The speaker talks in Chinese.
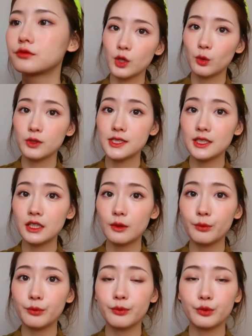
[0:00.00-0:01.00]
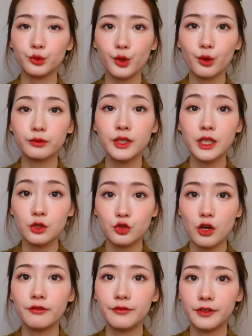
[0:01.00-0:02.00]
我今天不用定
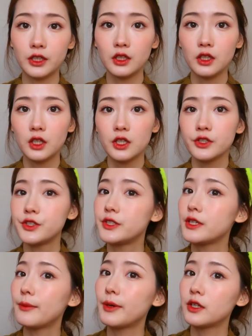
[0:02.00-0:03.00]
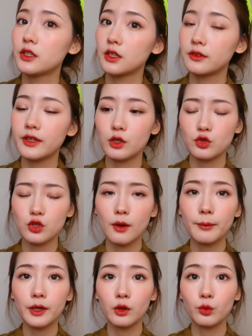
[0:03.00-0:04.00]
妆粉，直接喷这个定妆
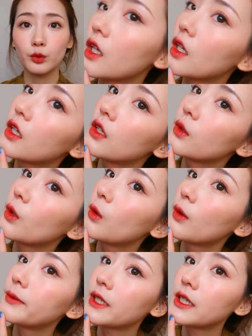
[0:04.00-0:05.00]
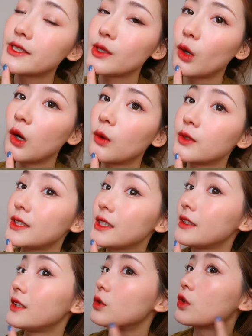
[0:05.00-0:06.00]
喷雾，因为我比较喜欢我今天
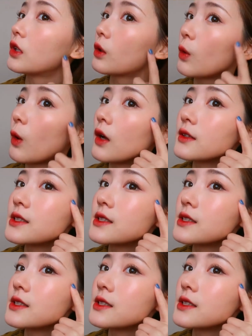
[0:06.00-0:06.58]
底妆的光